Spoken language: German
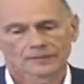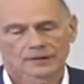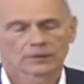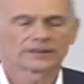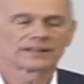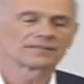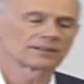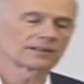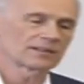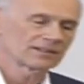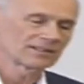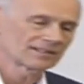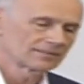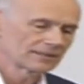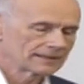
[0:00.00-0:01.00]
oder jedenfalls,
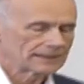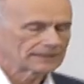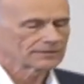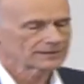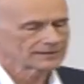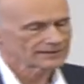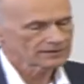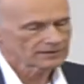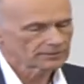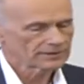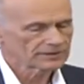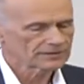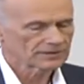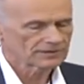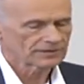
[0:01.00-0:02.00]
aus, ich glaube
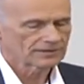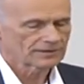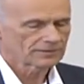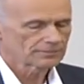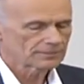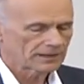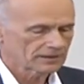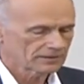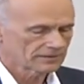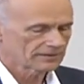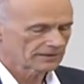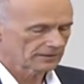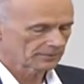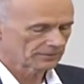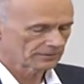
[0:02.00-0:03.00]
nicht, dass das auf Marx
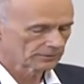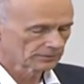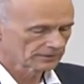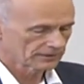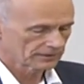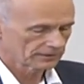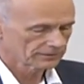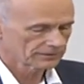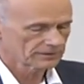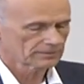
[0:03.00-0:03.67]
selbst zutrifft,